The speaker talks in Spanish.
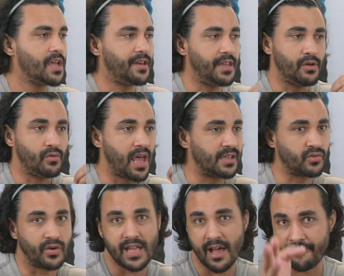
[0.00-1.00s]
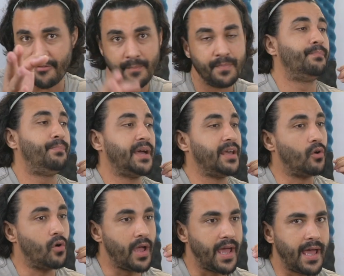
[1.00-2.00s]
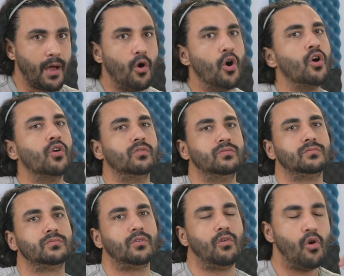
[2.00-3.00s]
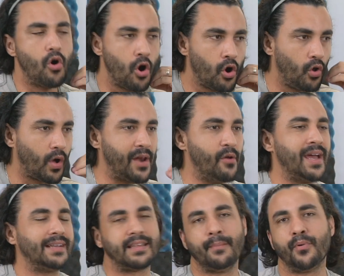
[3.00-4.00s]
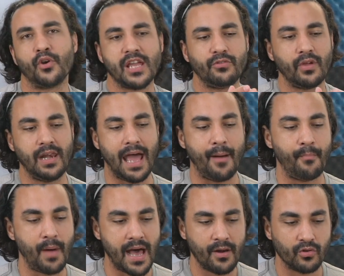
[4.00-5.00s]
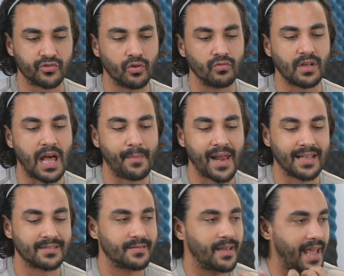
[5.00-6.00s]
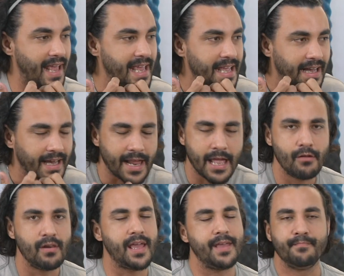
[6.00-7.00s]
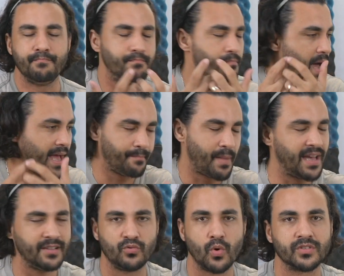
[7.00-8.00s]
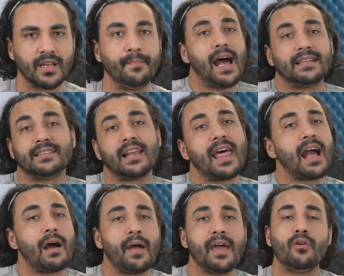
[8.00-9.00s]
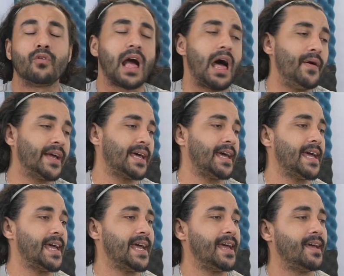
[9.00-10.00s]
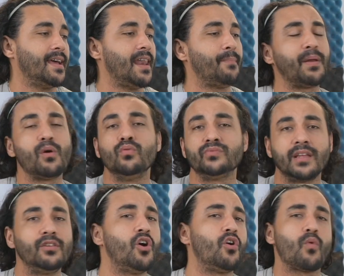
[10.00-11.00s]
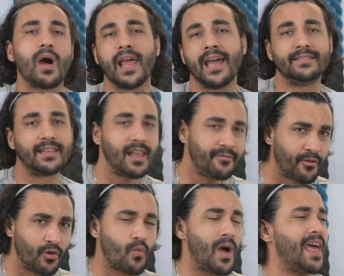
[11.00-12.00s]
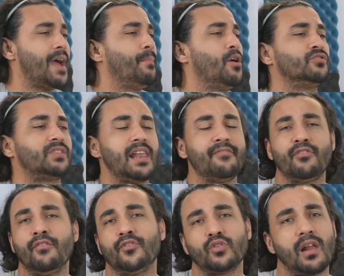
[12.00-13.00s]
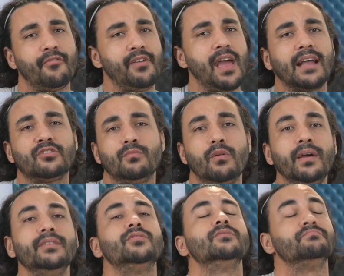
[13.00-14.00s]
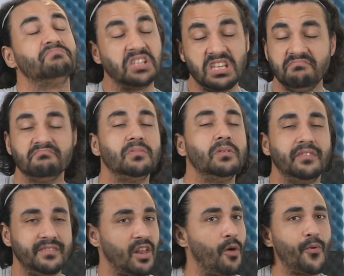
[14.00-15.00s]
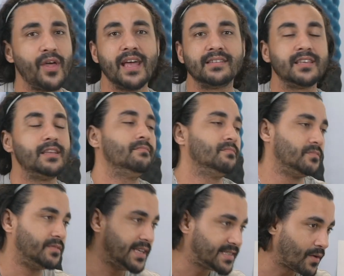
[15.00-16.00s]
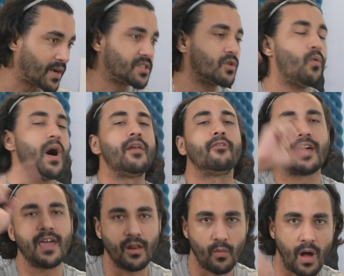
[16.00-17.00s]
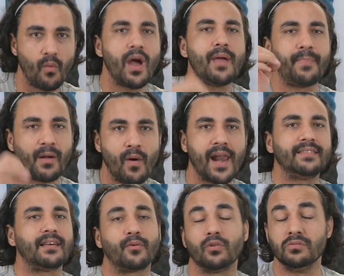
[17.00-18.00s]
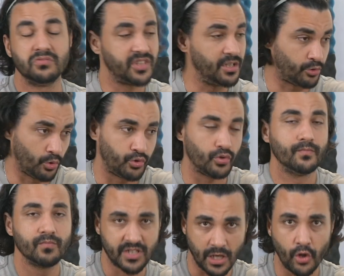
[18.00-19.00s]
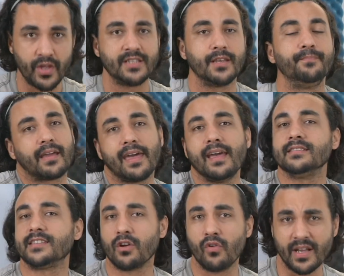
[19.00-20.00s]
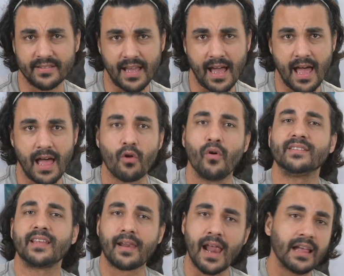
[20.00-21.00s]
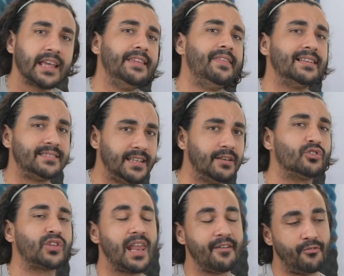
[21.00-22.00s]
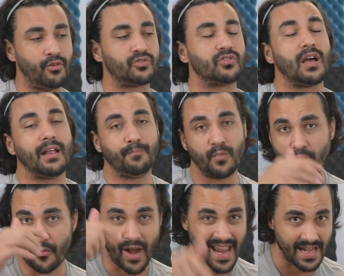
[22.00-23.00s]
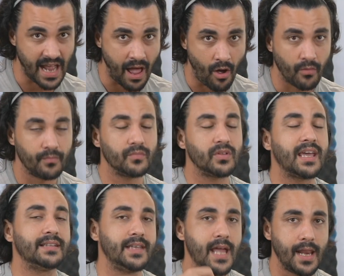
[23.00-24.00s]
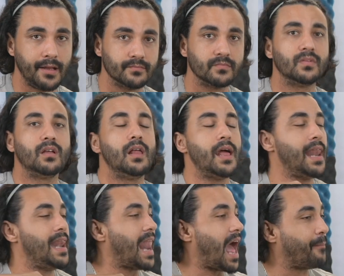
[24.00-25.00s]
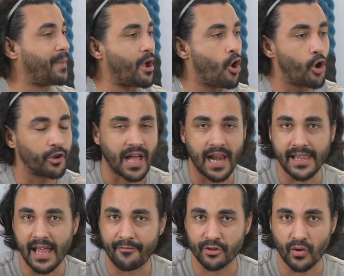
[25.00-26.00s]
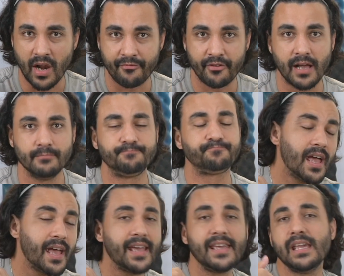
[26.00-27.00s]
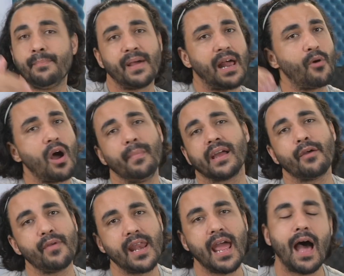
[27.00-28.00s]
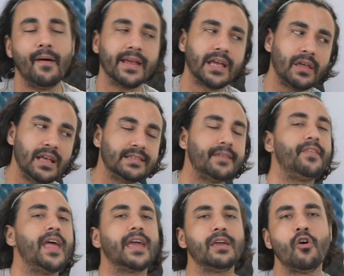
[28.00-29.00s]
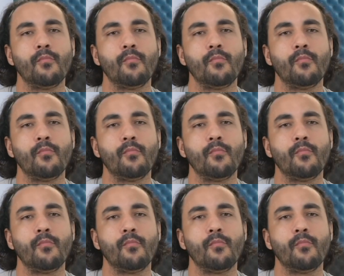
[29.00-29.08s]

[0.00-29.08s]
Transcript: ni una Sony Alpha. Pero eh, ojo, ojo, lo que nos están poniendo en las manos son cámaras increíbles y majestuosas. Así que nada, caballero, cada vez que les pregunten, no, ¿cuál es el teléfono? ¿Cuál es el mejor teléfono en fotografía en estos momentos? Sí, se lo puedes decir. Dice Bache Cubano que es el Huawei P40 Pro, sin susto, se lo dice. Quédense con, esta, con este ranking de 5 teléfonos right now que tienen la mejor calidad fotográfica, y esperamos a mes que viene a ver qué dice de